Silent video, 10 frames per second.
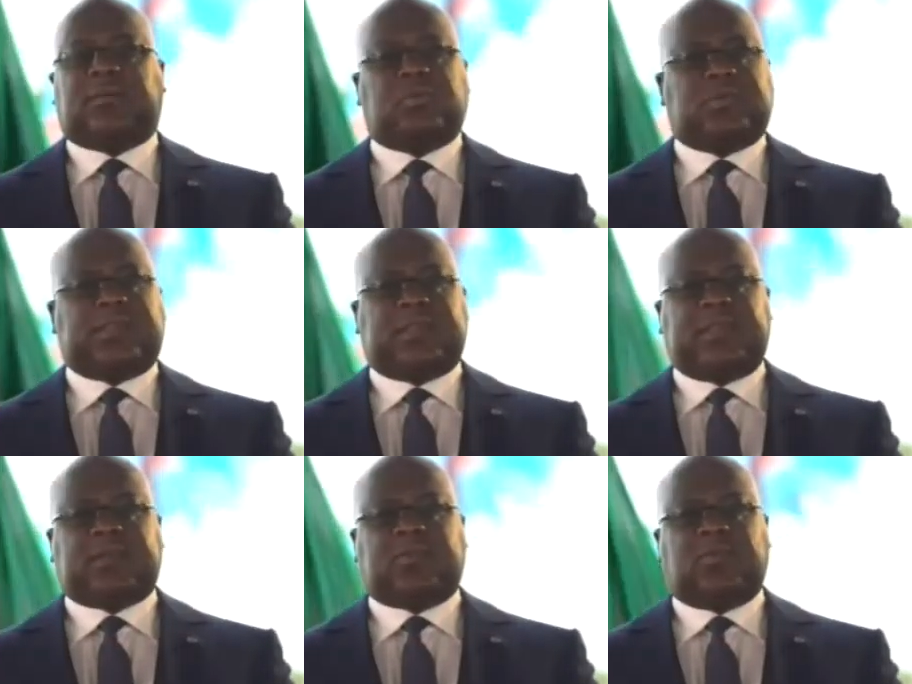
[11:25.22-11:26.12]
Toutes ces
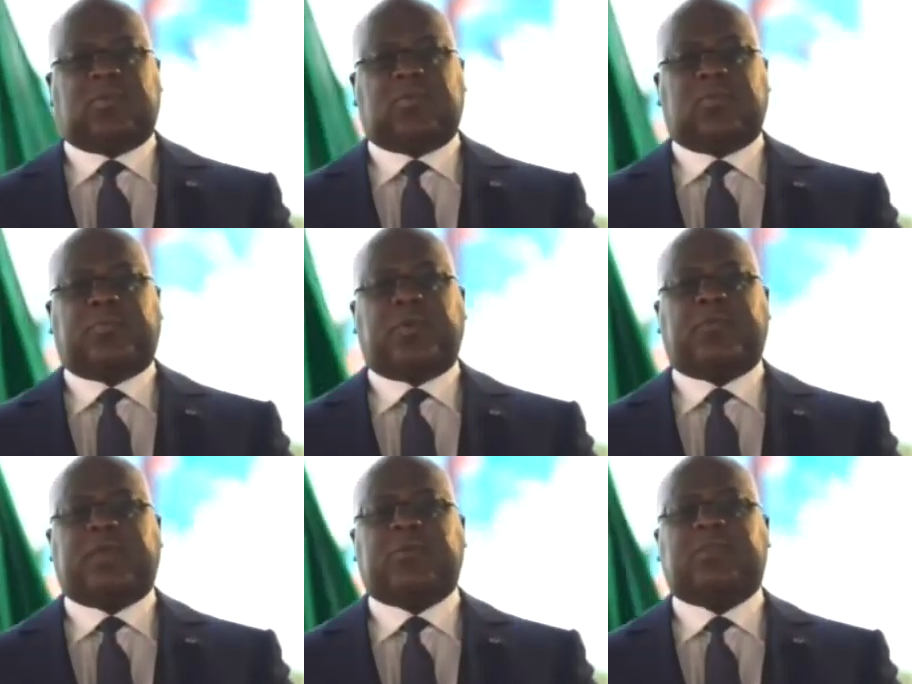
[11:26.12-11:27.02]
actions ne
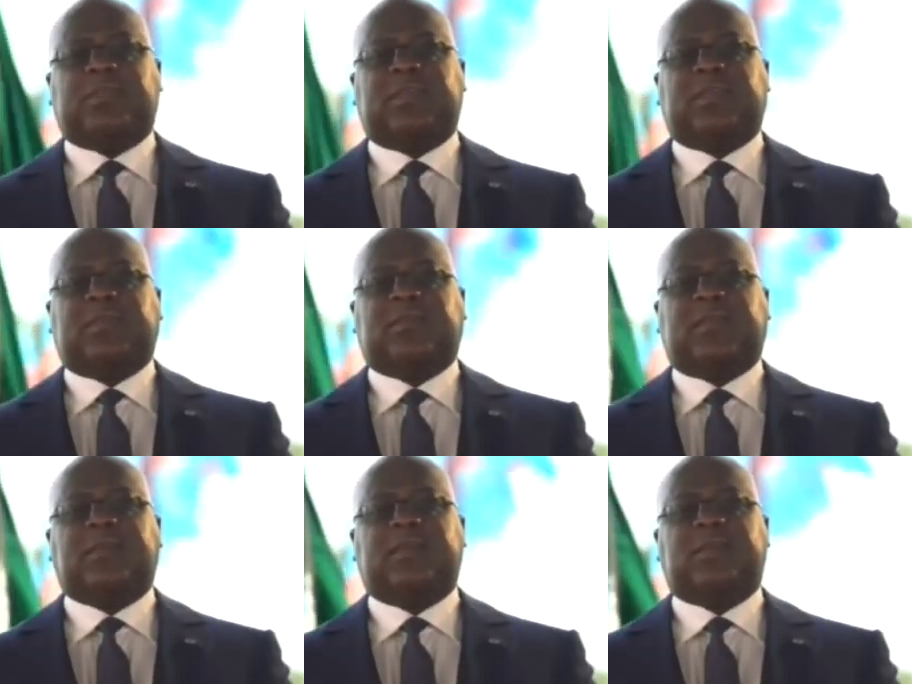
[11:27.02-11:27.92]
peuvent réussir
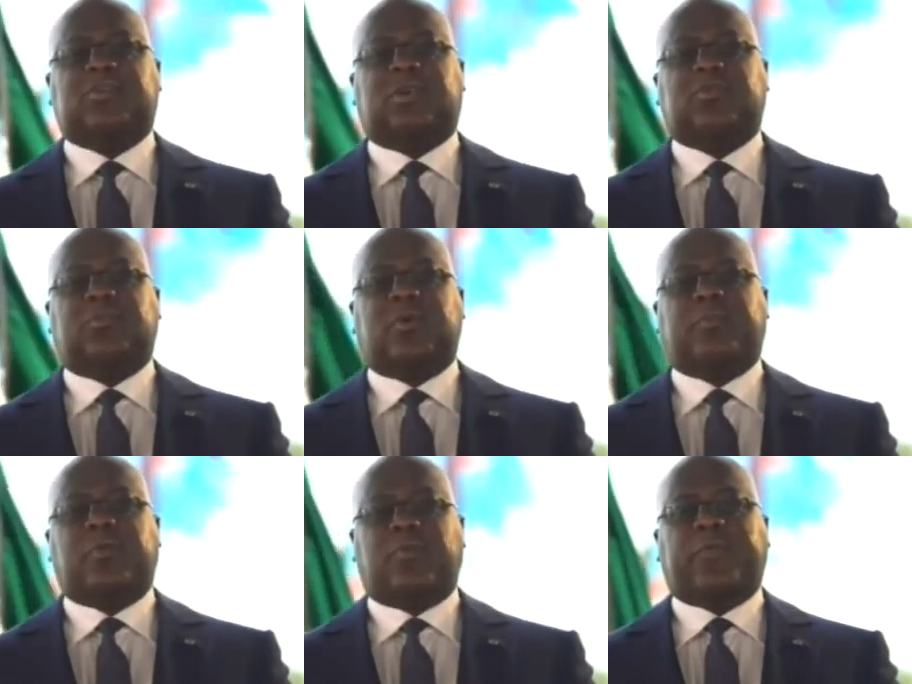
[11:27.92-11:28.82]
sans un changement
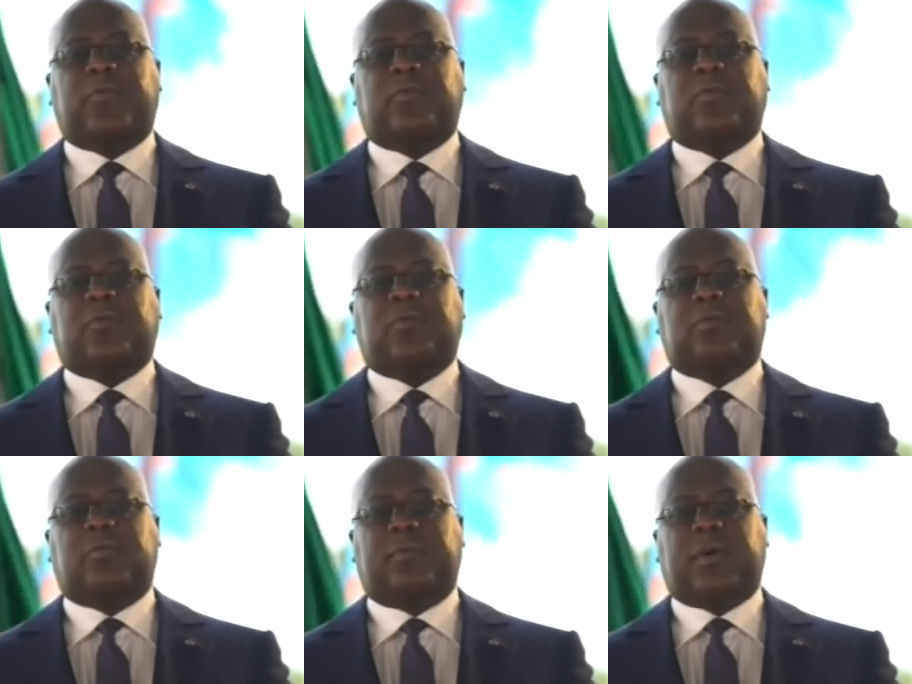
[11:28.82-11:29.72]
profond
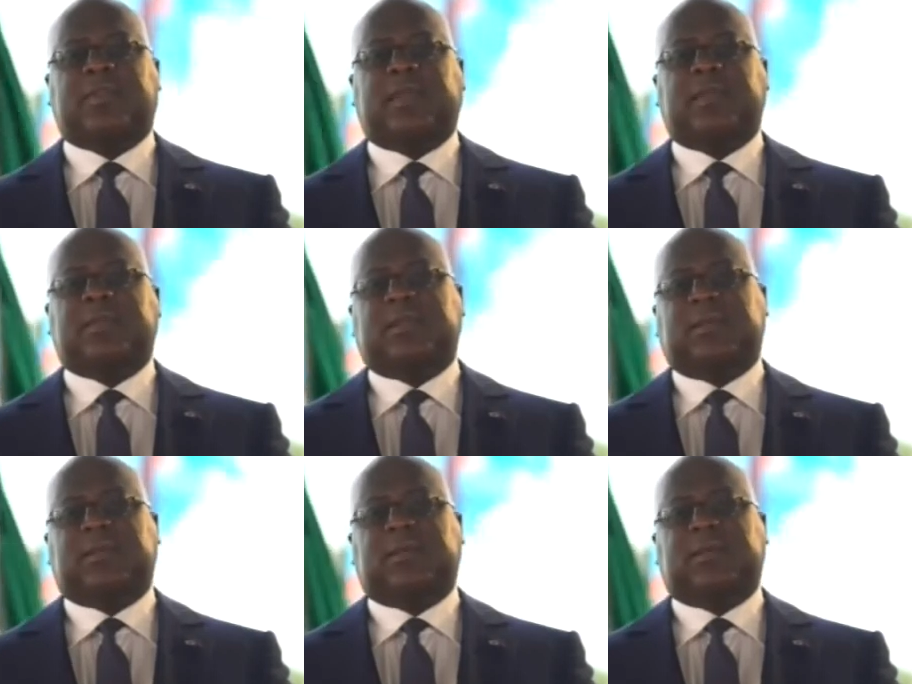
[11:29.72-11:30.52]
de mentalité.